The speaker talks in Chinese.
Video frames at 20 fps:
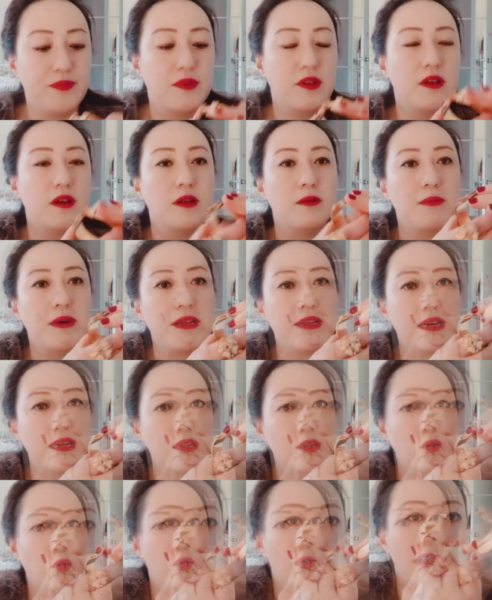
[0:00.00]
你把它扭
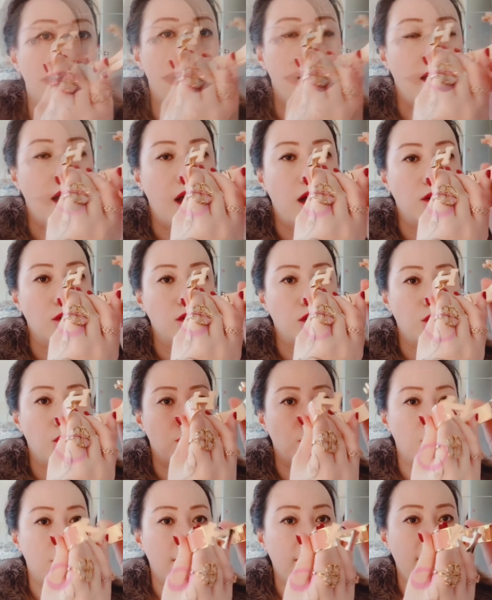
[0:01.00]
开，然后扭
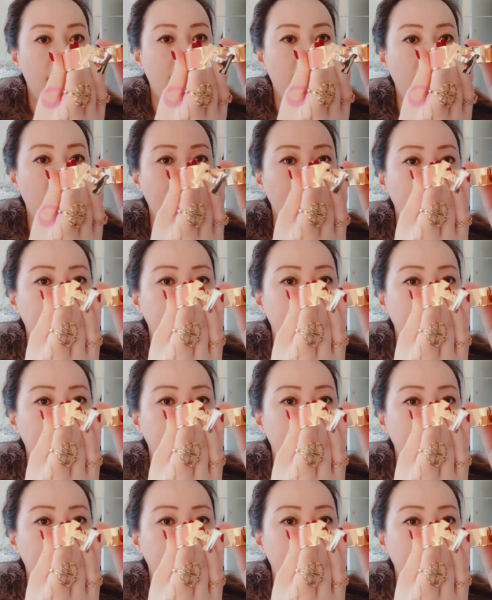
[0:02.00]
开，